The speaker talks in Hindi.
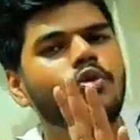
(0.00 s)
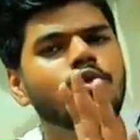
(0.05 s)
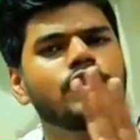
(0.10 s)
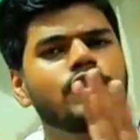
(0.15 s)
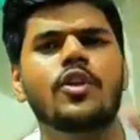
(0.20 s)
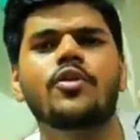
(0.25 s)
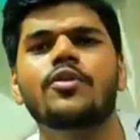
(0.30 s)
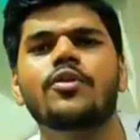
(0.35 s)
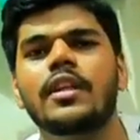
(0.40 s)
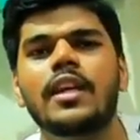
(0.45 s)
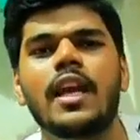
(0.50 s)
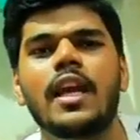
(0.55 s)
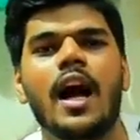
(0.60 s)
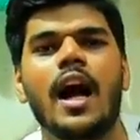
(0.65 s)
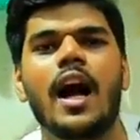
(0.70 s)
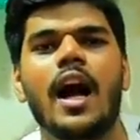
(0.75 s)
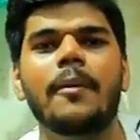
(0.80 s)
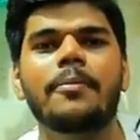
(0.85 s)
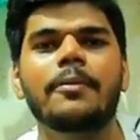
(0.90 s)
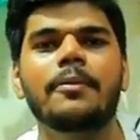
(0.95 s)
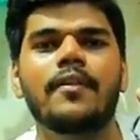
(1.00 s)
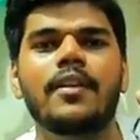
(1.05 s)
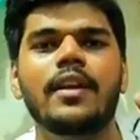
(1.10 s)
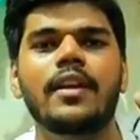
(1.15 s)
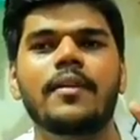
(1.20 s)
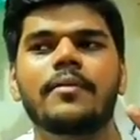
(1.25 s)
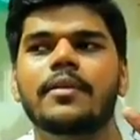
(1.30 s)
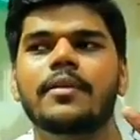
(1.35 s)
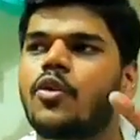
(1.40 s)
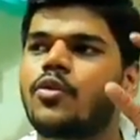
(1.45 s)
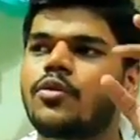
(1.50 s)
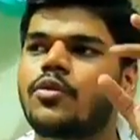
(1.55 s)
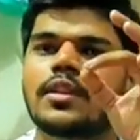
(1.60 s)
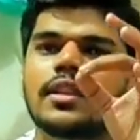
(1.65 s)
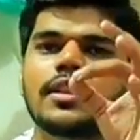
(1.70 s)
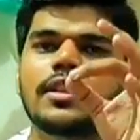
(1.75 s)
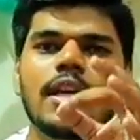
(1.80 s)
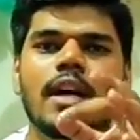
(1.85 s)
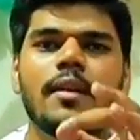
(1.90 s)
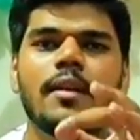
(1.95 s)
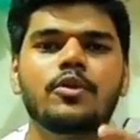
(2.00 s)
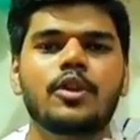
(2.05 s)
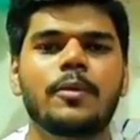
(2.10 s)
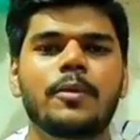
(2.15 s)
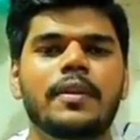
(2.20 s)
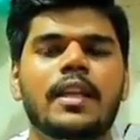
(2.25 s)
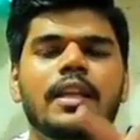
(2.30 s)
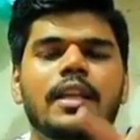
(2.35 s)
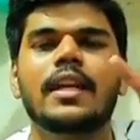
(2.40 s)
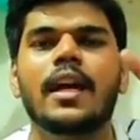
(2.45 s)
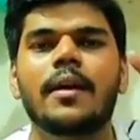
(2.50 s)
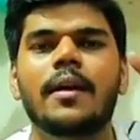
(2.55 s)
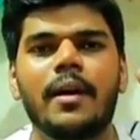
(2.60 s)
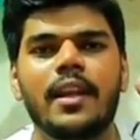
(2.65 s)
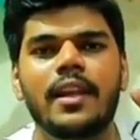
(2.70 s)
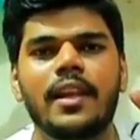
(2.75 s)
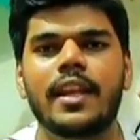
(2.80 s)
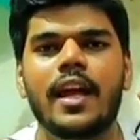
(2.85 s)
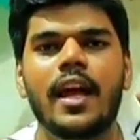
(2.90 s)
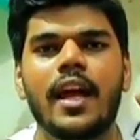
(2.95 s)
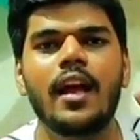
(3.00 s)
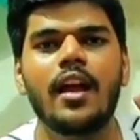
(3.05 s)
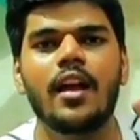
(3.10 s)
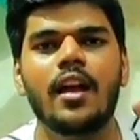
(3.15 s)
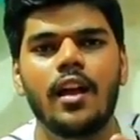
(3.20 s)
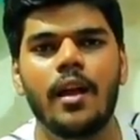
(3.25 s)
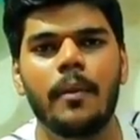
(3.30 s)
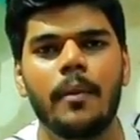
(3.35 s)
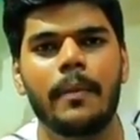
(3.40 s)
कुछ जरूरत नहीं है आप केवल ये बताओ कि सर मुझे पंद्रह हज़ार का माल लेना है